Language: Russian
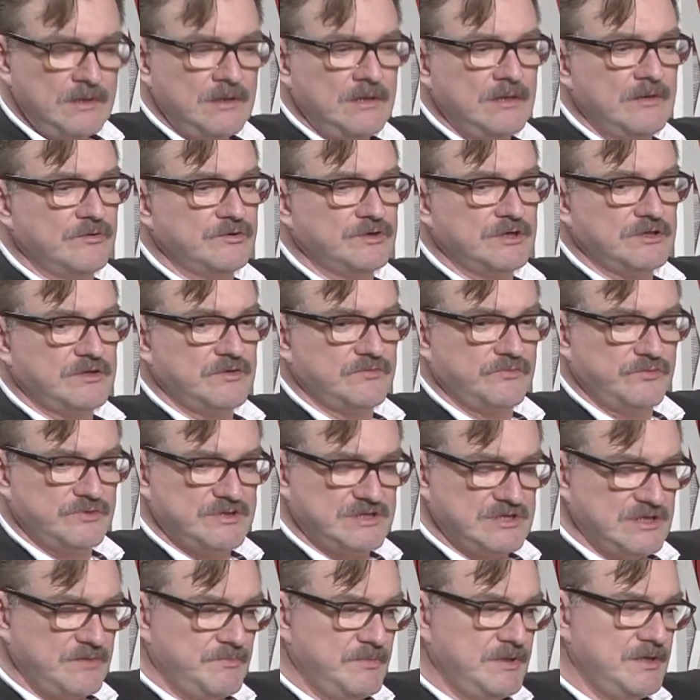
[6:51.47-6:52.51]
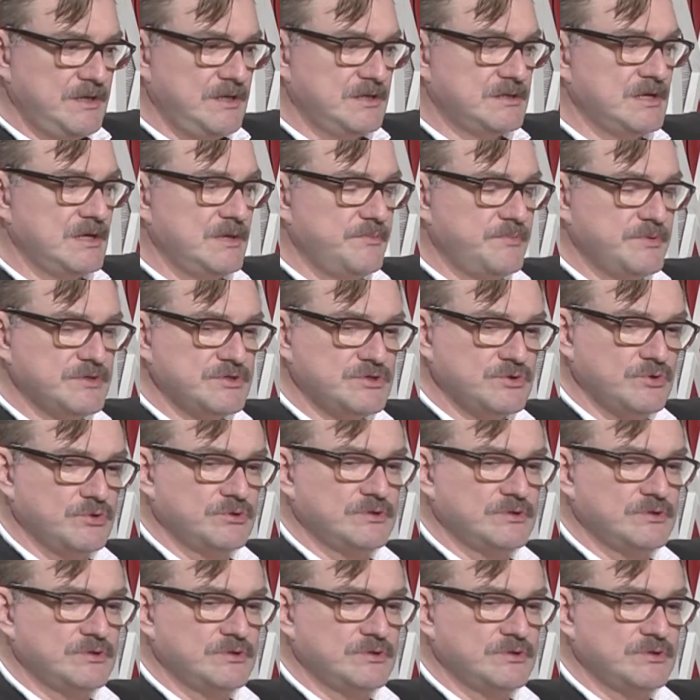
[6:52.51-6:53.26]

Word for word: И вот этот вот знаменитый эпизод,